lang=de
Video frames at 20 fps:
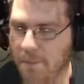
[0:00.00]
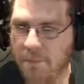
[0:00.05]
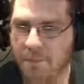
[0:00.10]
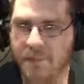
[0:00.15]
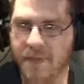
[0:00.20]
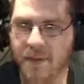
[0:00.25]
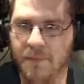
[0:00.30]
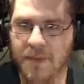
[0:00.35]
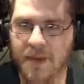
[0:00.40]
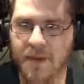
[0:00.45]

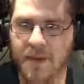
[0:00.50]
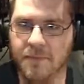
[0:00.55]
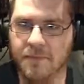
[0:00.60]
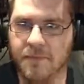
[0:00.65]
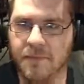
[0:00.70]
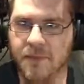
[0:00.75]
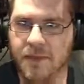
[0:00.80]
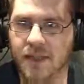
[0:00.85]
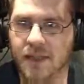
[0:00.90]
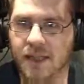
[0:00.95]
ja, ja. ja.
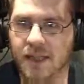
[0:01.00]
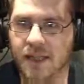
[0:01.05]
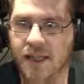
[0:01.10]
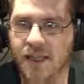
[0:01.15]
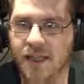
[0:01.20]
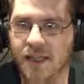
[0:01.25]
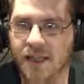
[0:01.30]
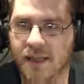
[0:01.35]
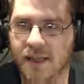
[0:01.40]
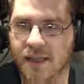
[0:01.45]

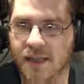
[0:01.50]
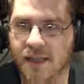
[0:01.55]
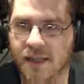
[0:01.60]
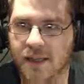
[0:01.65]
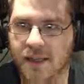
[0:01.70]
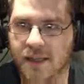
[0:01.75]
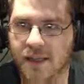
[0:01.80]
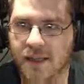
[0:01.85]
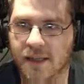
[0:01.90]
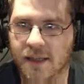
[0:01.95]

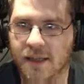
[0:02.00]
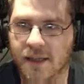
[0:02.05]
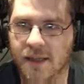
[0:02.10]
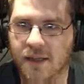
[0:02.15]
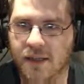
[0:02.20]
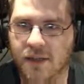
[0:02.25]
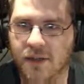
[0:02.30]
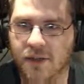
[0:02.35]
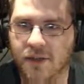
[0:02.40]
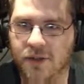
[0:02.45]

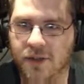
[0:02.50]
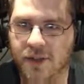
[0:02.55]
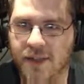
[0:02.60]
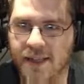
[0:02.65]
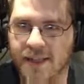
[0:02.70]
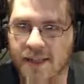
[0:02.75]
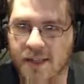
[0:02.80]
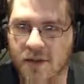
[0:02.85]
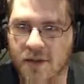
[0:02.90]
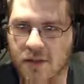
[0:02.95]
Ah! Und da, okay.
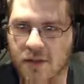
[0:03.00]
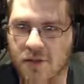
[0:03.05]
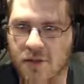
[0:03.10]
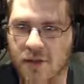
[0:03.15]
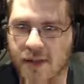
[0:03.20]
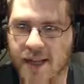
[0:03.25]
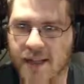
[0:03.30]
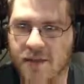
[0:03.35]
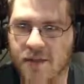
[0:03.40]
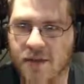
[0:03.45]
geht noch, da
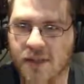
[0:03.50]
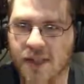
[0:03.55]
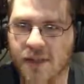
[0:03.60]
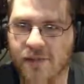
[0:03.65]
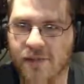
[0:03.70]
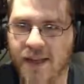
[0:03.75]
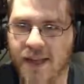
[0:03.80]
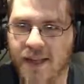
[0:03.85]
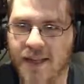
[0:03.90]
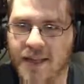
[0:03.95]
geht noch, der
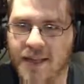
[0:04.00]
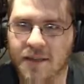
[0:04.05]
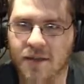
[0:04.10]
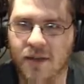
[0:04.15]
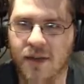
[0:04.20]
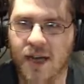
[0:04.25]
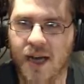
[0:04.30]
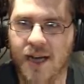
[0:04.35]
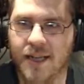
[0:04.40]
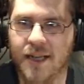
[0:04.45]
Weg geht
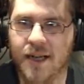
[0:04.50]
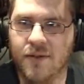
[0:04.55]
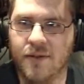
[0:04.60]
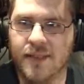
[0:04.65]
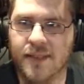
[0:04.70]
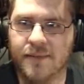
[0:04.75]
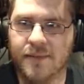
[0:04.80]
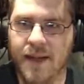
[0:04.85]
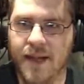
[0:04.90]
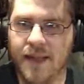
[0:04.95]
noch
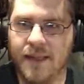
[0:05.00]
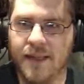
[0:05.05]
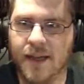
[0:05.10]
geradeaus weiter,